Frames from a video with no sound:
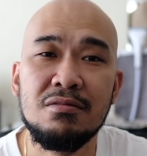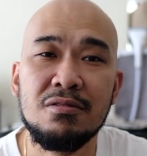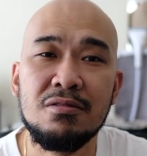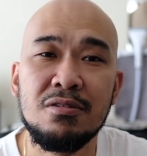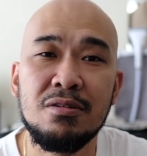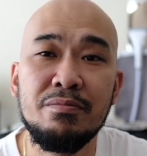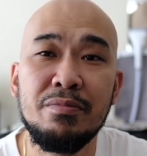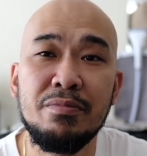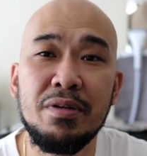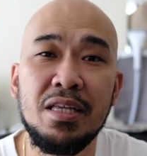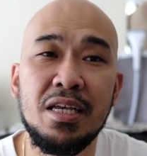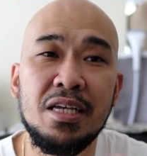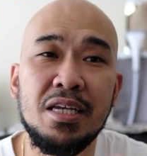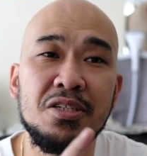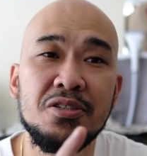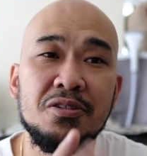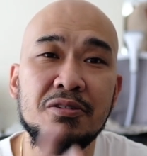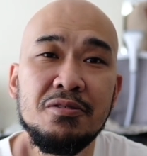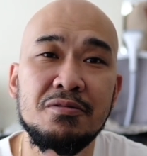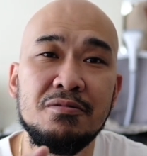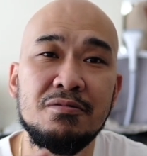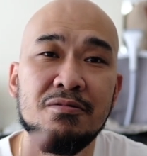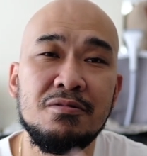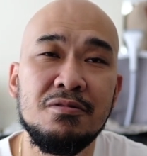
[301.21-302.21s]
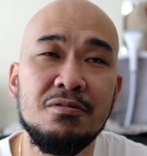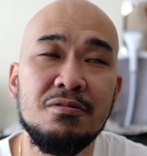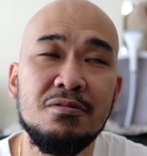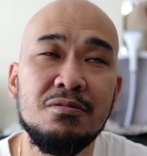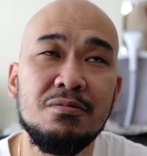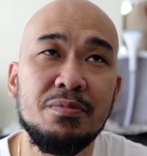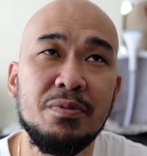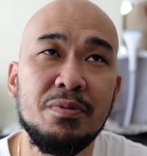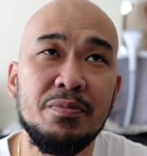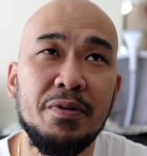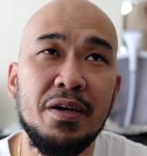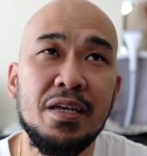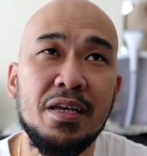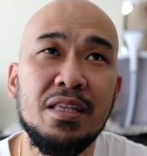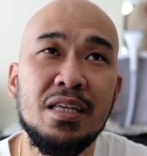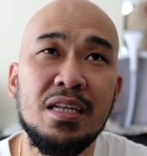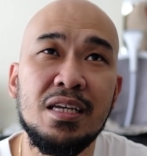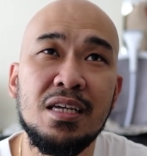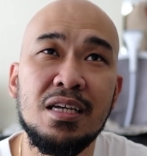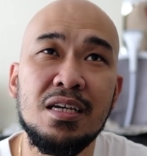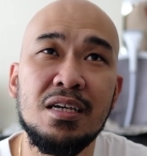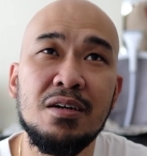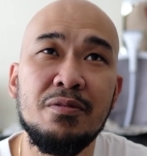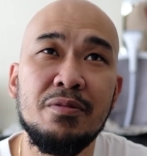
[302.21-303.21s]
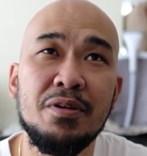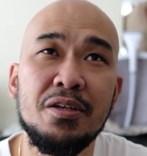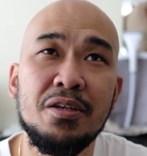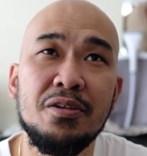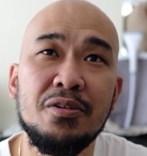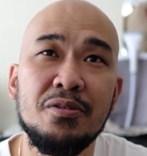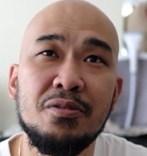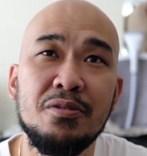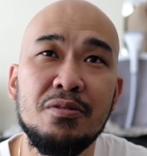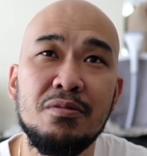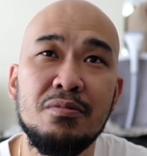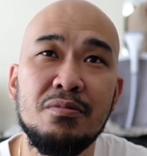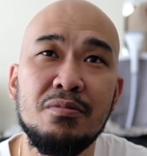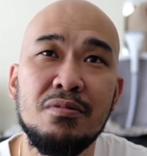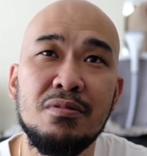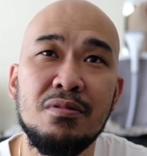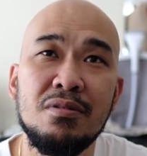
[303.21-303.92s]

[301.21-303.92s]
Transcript: combination, no? O pwede rin gawin yung